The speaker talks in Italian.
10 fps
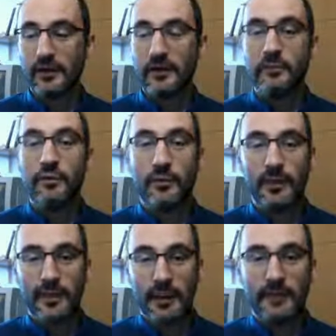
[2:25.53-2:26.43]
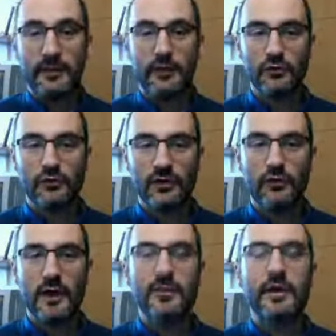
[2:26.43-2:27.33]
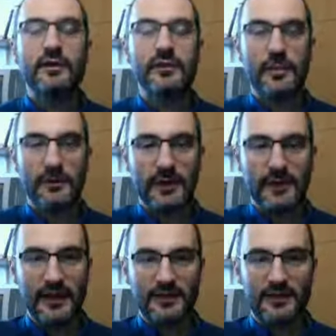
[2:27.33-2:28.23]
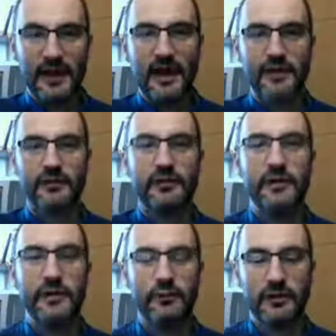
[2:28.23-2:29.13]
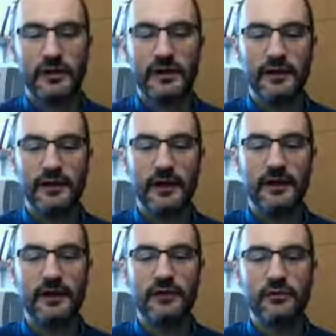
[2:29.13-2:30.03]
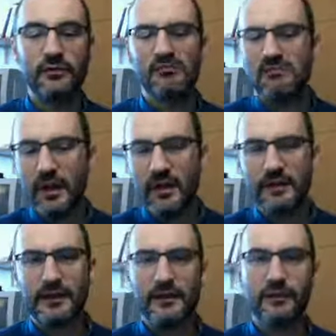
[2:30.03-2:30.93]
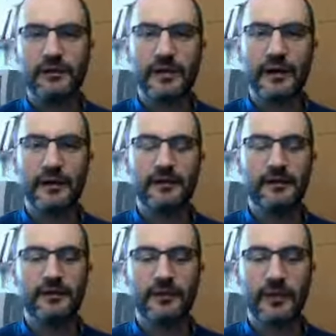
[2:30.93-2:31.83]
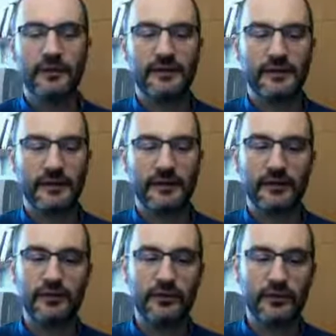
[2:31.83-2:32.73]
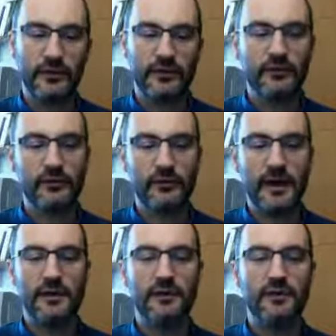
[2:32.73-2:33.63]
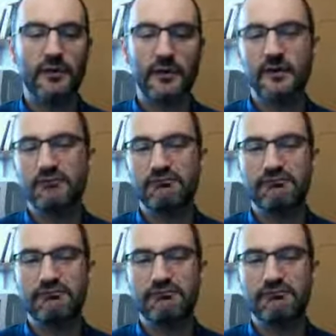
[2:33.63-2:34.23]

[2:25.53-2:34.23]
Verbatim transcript: eh, propriamente concettuale perché ci permette di astrarci dalla quotidianità. Ecco, in realtà questa eh, non è stata la risposta che mi sono dato e